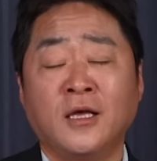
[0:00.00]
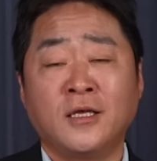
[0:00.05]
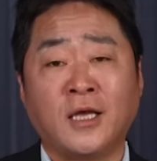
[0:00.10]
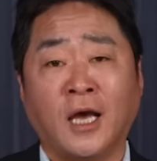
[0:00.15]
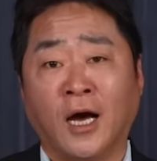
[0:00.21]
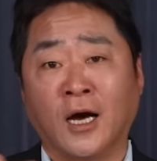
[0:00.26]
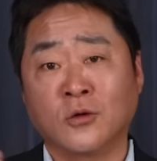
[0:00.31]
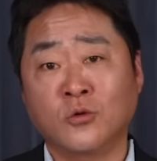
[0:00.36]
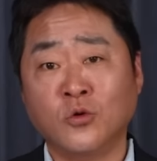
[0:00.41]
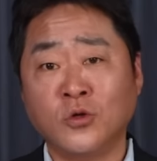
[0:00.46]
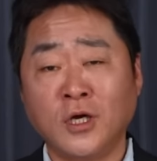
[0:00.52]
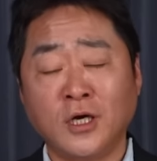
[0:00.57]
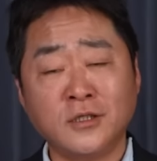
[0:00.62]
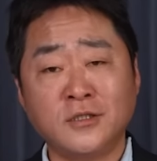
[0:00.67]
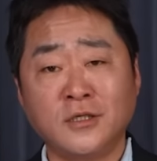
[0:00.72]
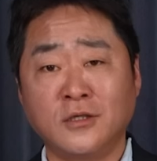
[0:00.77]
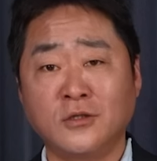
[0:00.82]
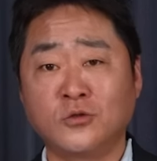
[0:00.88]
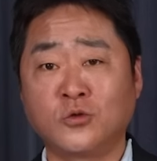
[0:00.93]
양도
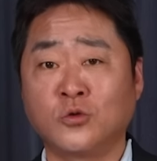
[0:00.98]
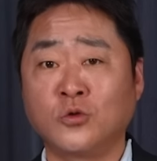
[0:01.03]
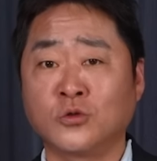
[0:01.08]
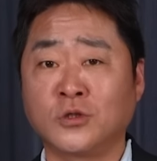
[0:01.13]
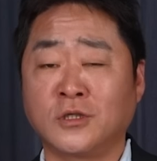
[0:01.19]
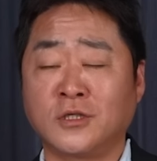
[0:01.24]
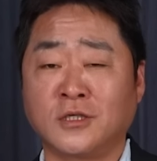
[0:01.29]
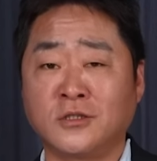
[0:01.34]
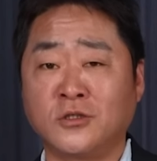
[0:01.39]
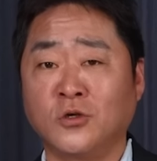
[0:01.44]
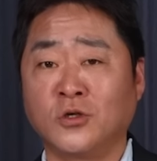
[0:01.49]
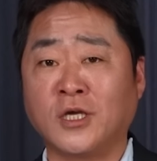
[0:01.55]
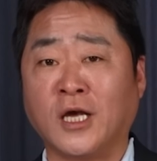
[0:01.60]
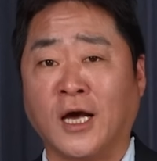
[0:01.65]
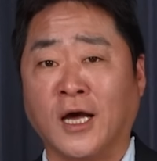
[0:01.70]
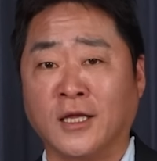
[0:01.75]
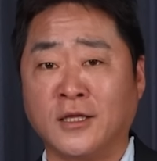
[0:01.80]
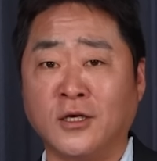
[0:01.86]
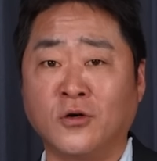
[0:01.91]
당시에는 조정 대상 지역이
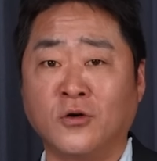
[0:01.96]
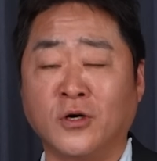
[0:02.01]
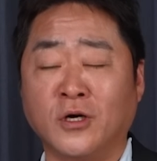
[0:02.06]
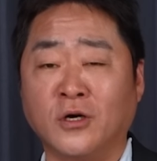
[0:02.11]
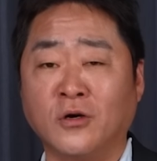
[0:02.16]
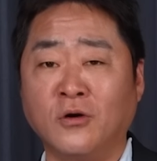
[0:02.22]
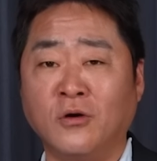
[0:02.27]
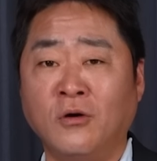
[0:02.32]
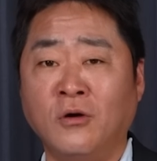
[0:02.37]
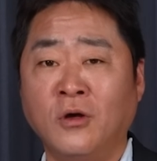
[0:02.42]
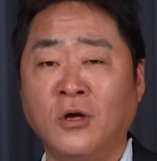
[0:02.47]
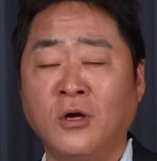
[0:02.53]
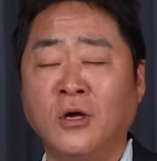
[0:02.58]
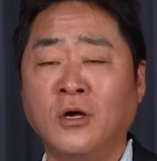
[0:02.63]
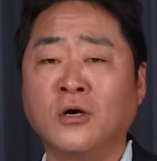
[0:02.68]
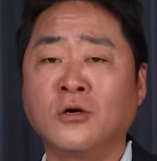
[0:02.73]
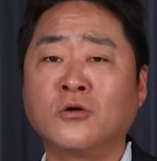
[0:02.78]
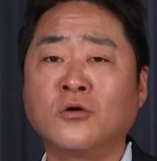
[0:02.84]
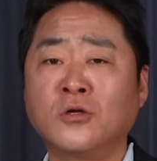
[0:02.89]
아닌 거예요.
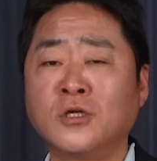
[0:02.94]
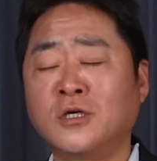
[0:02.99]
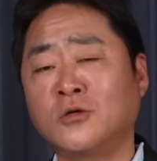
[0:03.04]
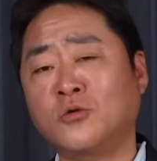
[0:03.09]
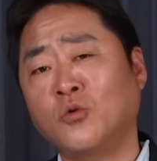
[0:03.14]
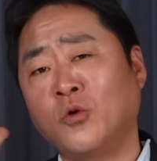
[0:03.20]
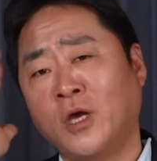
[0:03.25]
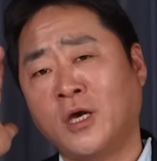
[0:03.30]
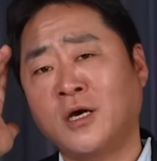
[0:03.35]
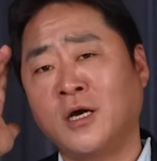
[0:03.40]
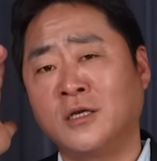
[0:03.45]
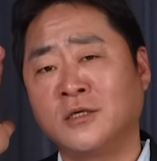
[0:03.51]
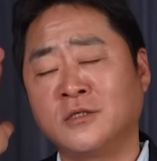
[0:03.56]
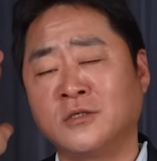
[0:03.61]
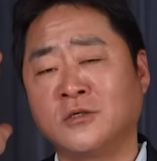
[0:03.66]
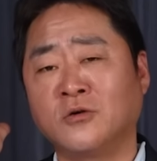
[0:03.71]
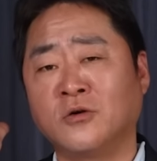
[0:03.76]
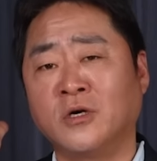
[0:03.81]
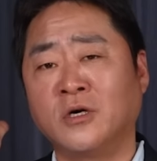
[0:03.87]
그러니까 또
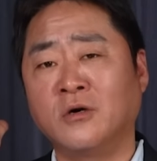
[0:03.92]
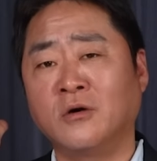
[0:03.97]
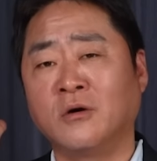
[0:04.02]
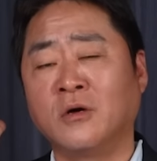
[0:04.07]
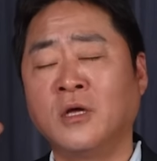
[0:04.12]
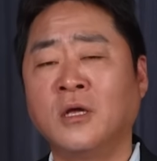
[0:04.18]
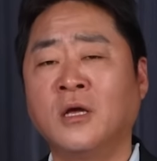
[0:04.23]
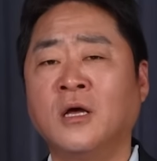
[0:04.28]
헷갈리신 거예요.